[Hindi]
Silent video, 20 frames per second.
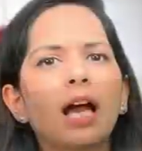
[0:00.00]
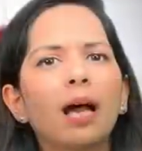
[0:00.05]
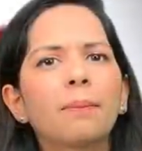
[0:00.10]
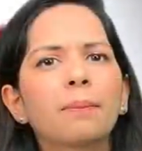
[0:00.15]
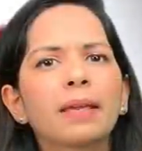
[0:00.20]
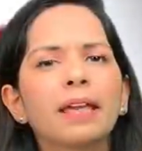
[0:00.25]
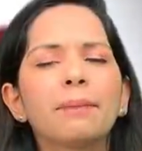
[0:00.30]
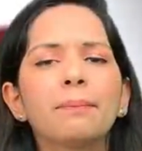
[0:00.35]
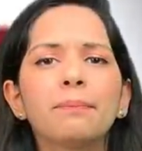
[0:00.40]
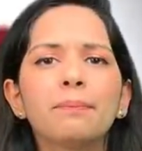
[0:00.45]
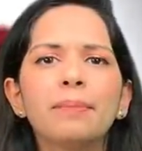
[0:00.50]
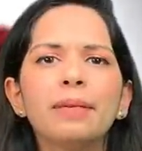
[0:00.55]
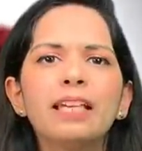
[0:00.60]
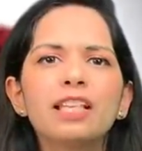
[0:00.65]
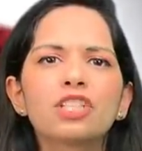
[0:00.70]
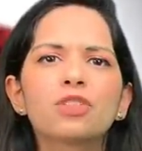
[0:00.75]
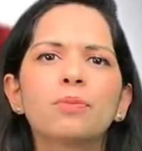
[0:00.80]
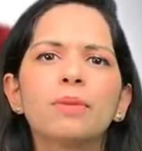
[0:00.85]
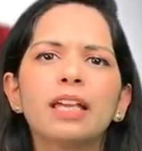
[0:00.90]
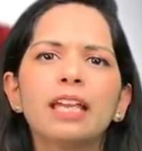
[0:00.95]
और आपके
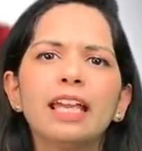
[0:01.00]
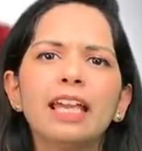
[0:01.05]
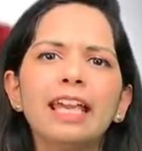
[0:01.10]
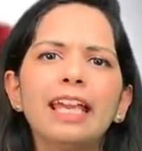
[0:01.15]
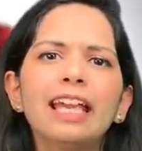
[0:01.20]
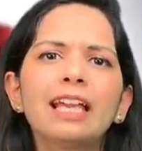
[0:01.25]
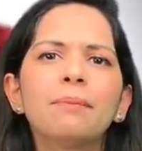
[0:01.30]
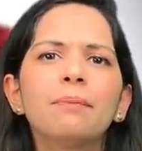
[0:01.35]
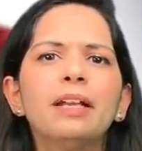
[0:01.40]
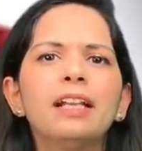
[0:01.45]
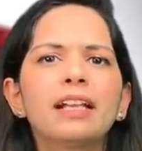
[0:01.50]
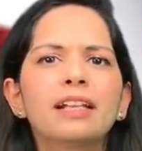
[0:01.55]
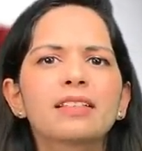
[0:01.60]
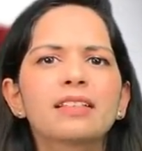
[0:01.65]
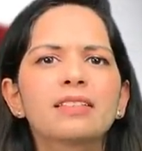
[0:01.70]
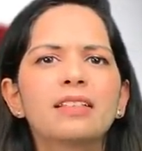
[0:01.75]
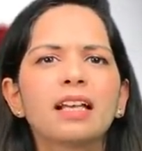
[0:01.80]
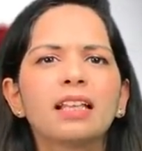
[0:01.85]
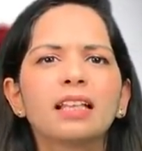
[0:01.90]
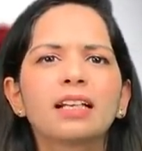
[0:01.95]
बीच में एक मीटर से
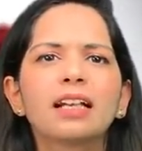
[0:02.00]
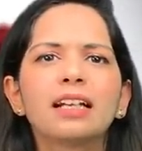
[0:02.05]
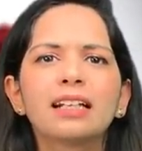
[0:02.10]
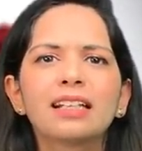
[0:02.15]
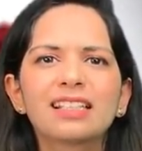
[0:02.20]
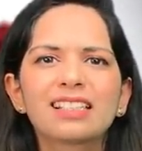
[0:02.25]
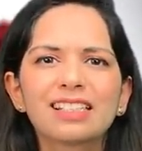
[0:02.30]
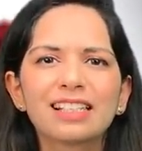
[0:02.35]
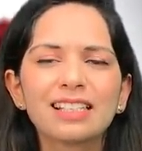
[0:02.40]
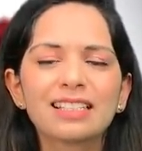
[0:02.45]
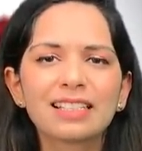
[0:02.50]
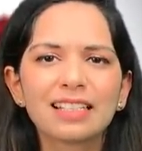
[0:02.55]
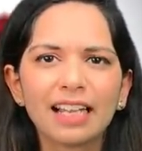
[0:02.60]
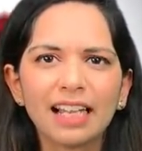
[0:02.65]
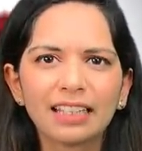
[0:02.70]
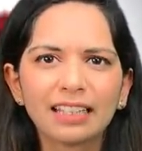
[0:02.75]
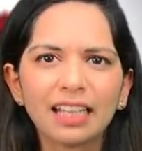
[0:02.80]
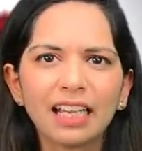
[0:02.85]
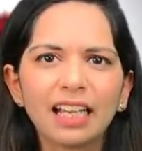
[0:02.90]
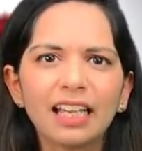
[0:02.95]
ज़्यादा का डिस्टेंस
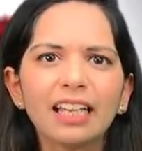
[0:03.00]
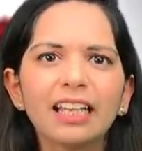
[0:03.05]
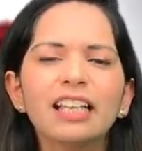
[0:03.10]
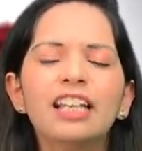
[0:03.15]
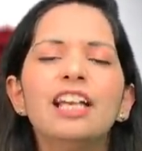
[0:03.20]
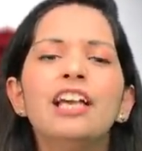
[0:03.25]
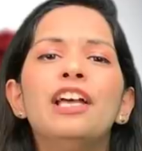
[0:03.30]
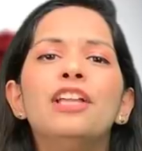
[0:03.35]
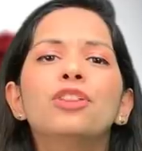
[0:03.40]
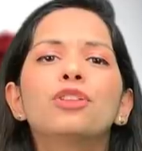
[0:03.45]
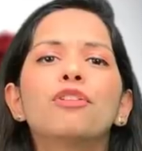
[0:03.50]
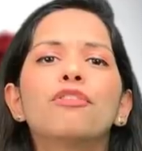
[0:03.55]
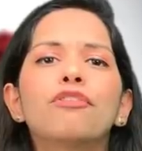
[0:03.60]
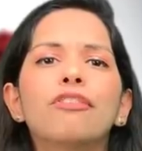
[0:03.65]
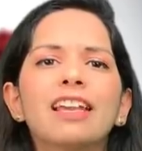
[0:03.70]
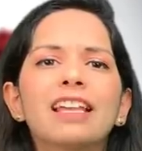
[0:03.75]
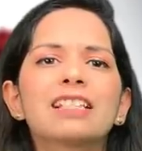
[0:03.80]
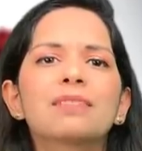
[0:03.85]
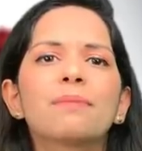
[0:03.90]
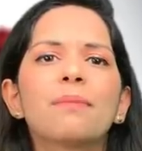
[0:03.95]
रहता है तो
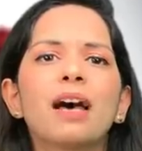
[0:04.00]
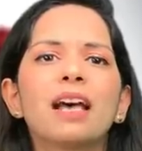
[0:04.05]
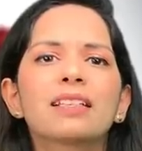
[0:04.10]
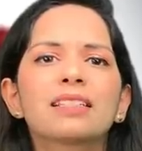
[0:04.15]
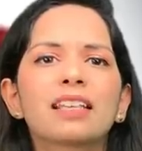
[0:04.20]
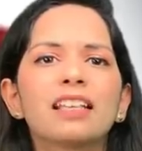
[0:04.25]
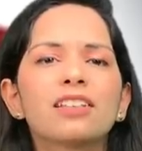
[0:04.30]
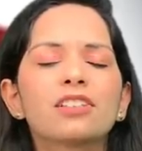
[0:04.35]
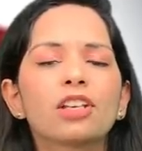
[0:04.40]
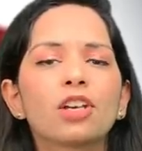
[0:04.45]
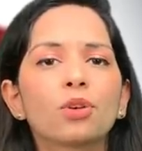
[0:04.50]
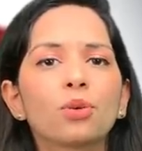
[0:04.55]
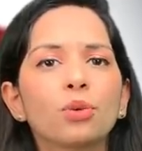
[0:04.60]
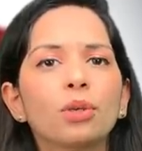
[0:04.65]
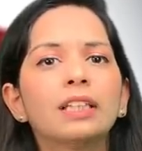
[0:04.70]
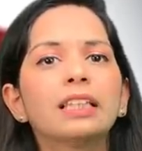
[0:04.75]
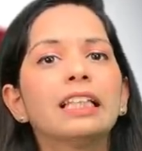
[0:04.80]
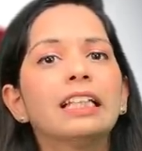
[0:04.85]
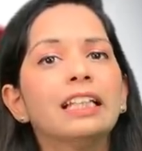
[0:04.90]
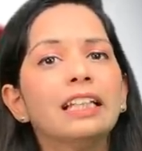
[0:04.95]
फेस मास्क की
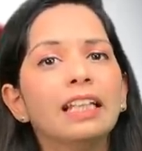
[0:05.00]
ज़रूरत